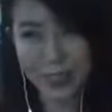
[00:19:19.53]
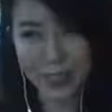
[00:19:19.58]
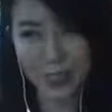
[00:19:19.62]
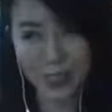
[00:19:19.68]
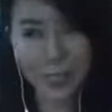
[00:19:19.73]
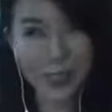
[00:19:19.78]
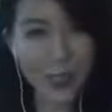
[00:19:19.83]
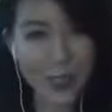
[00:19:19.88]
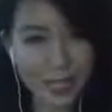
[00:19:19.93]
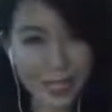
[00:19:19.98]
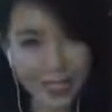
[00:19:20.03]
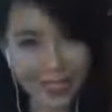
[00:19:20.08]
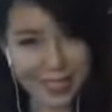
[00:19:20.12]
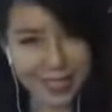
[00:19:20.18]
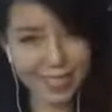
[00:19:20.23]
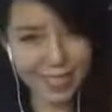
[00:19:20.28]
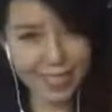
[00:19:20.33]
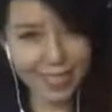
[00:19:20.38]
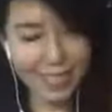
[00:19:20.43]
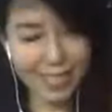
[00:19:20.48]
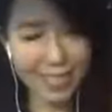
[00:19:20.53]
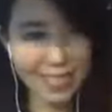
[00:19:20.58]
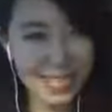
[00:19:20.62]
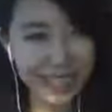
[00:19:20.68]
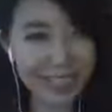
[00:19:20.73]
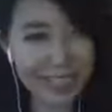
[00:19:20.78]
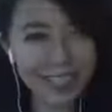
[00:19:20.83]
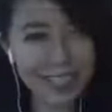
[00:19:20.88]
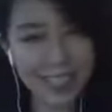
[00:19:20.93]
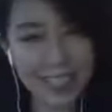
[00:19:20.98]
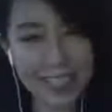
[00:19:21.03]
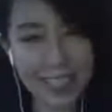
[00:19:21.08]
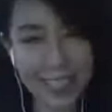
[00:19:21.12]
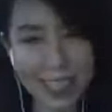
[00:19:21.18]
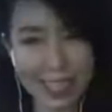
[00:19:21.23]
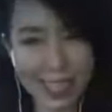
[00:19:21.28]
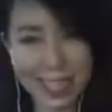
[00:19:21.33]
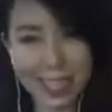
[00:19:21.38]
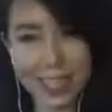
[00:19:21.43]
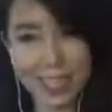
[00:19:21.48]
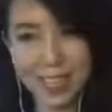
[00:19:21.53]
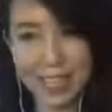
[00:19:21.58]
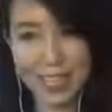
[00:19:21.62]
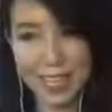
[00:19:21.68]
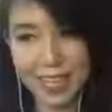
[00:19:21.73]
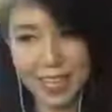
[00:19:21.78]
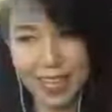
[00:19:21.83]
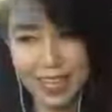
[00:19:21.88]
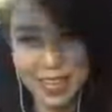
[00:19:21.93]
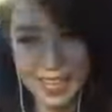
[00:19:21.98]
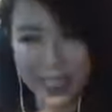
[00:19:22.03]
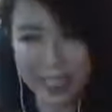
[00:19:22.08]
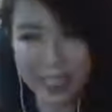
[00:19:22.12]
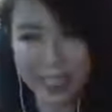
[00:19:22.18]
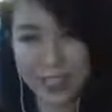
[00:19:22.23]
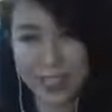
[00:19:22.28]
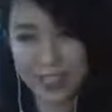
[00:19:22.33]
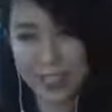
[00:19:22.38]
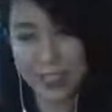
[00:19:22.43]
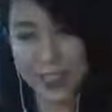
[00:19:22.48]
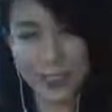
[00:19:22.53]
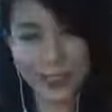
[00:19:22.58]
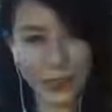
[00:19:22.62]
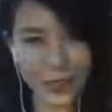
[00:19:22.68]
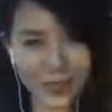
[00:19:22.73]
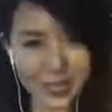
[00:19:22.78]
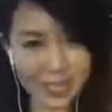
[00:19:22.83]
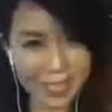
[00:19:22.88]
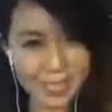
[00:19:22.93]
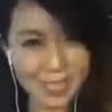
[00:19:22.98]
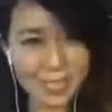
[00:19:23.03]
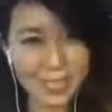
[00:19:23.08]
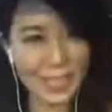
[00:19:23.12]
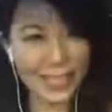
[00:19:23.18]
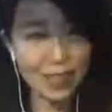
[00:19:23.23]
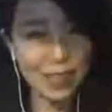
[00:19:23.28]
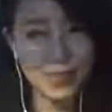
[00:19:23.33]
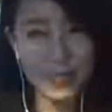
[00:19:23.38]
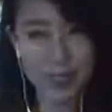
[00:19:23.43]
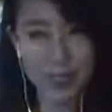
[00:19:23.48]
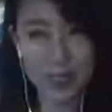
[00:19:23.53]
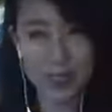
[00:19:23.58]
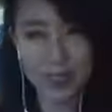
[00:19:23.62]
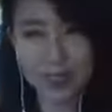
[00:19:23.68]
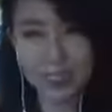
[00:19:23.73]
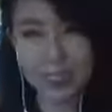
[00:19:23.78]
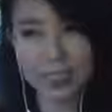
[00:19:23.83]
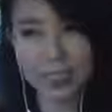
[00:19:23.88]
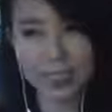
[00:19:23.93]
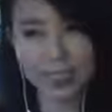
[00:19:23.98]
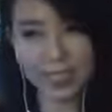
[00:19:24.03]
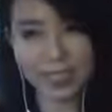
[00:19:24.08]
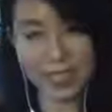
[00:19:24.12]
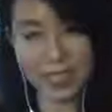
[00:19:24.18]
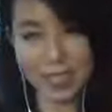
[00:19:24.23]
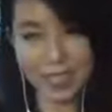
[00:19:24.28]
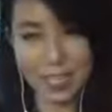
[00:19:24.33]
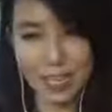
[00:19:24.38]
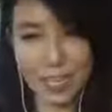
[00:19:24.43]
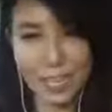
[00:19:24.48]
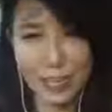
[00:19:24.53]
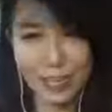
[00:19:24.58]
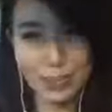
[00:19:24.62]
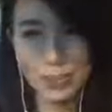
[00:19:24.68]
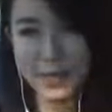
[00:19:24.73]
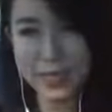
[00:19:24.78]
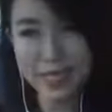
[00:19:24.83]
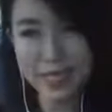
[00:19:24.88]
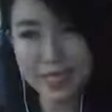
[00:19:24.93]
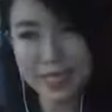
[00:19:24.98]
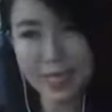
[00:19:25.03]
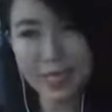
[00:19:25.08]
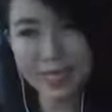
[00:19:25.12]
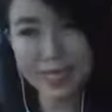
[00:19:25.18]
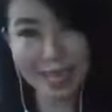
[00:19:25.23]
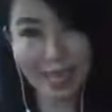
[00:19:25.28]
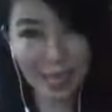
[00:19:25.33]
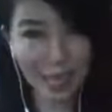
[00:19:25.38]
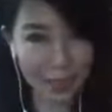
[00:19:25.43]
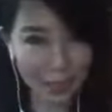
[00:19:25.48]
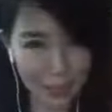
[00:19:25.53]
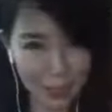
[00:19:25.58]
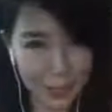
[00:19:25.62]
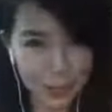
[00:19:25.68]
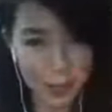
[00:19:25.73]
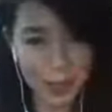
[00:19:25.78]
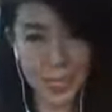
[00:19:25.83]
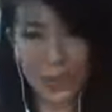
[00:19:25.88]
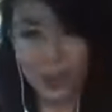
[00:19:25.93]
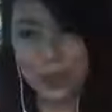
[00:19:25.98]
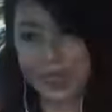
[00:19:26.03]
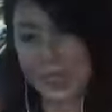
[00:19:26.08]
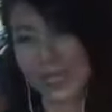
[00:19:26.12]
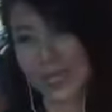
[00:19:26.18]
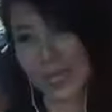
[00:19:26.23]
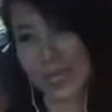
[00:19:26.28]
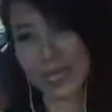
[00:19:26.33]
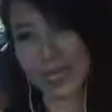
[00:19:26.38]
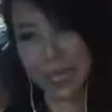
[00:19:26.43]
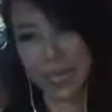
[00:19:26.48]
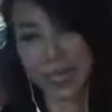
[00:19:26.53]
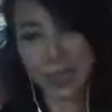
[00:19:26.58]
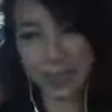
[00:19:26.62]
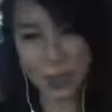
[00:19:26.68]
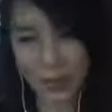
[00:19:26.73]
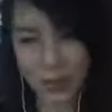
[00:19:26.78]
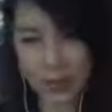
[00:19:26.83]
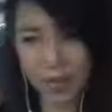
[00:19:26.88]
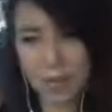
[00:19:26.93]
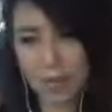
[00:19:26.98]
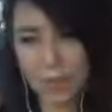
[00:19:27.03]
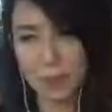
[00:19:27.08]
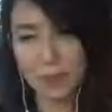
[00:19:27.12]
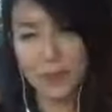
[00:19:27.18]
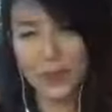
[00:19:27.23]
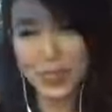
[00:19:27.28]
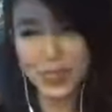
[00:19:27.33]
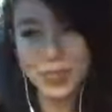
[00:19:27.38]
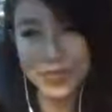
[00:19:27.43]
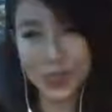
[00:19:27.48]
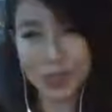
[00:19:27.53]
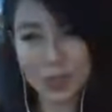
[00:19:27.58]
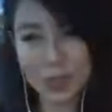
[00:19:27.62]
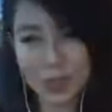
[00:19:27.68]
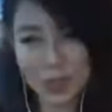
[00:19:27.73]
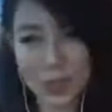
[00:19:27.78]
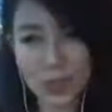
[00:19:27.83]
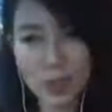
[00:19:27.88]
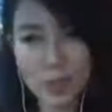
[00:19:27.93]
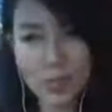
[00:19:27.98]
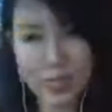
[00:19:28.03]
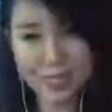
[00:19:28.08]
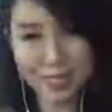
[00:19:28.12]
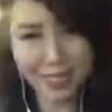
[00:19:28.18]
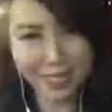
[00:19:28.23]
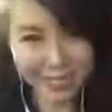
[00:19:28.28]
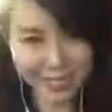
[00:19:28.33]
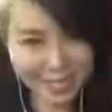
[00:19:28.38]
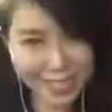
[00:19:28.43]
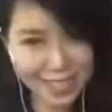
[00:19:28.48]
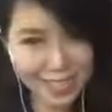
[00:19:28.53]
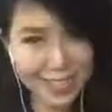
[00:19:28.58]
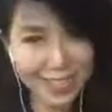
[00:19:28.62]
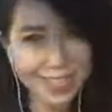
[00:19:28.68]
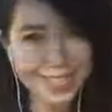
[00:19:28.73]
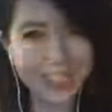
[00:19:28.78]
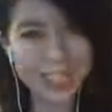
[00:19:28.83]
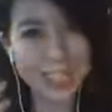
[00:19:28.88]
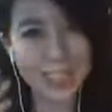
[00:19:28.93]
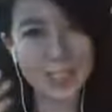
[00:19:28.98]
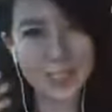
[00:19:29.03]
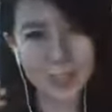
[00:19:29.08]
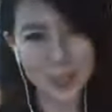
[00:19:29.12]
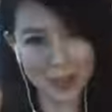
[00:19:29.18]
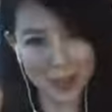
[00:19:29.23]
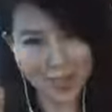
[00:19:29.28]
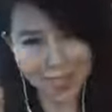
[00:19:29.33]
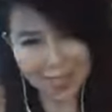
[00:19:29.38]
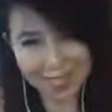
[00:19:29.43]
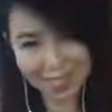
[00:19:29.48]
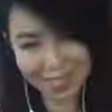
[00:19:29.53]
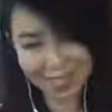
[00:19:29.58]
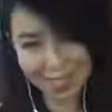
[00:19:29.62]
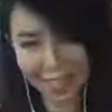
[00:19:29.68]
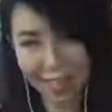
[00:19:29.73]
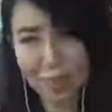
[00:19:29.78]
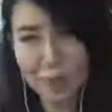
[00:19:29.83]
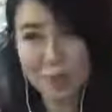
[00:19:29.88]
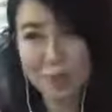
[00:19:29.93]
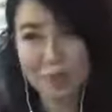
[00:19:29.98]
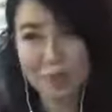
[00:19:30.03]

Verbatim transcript: 对我自己的那个呃学术性的要求，其实。重视在于态度，刚才我讲了态度哈，所以我对我自己其实要求也很高，